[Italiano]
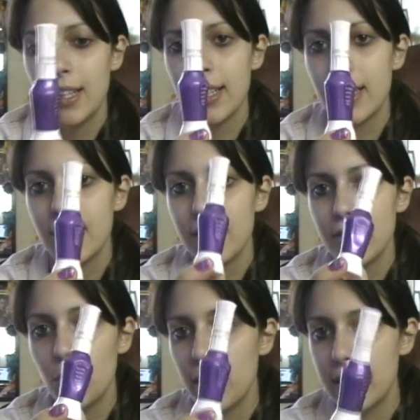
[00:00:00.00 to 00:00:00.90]
uh,
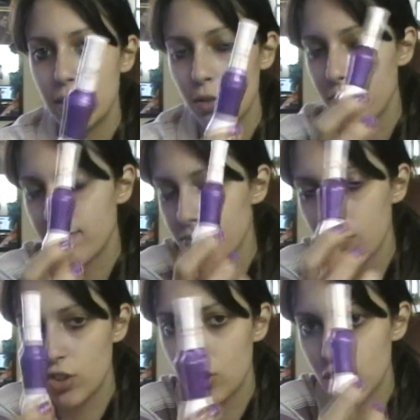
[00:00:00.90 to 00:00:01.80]
di questi mh,
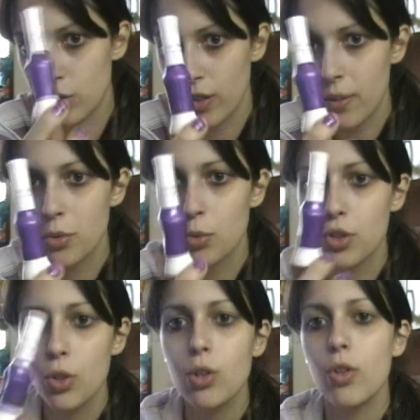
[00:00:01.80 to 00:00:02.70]
ci sono veramente
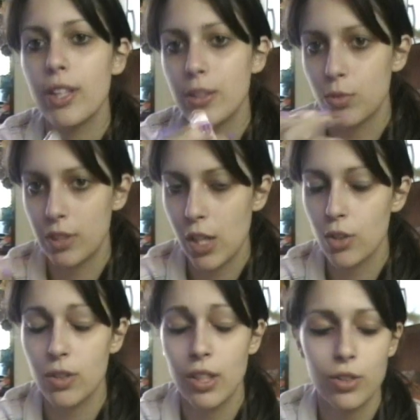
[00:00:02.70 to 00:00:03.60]
tutti i colori, di tutte le,
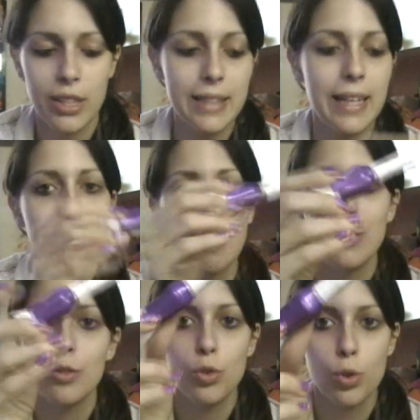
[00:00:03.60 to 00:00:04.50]
le tonalità e
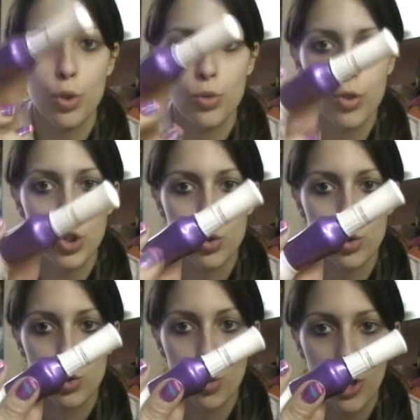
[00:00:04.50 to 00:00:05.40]
non, sono, non, ci sono
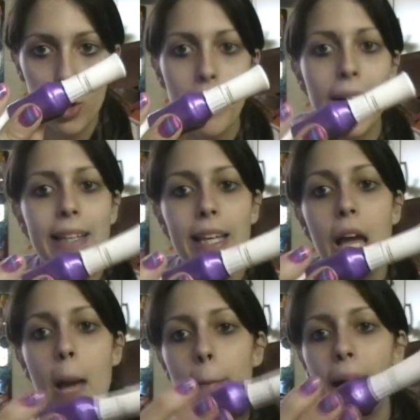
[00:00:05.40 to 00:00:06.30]
solo quelli opachi
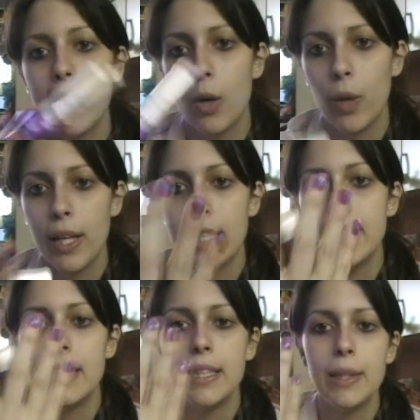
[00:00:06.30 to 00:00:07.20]
ma anche
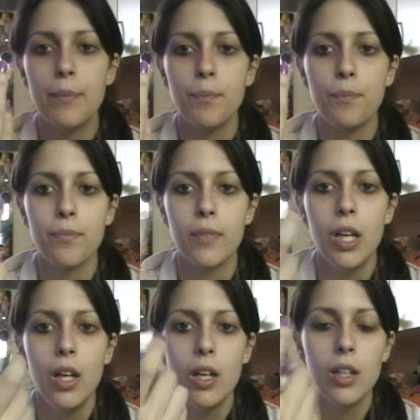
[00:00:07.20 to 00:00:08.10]
quelli mh,
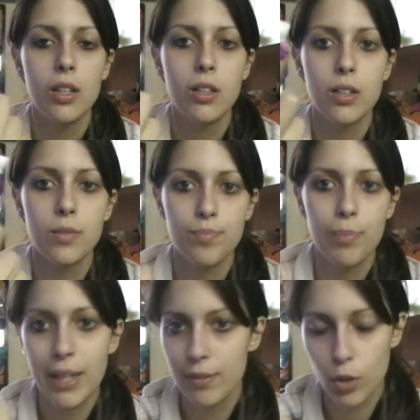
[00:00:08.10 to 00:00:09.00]

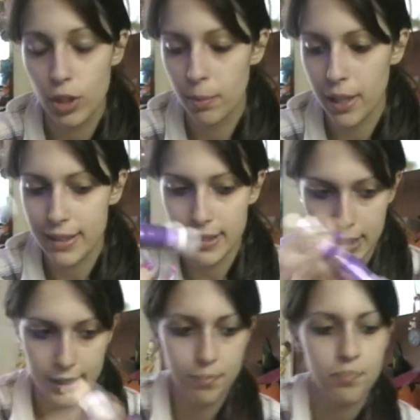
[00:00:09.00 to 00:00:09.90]
uh, con i
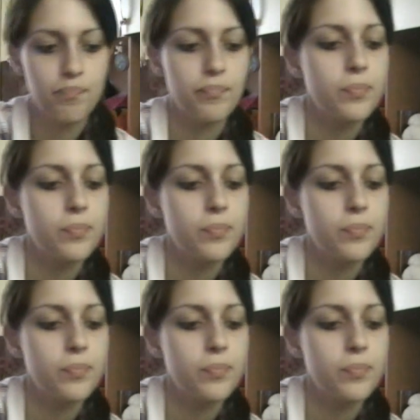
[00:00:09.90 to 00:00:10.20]
brillantini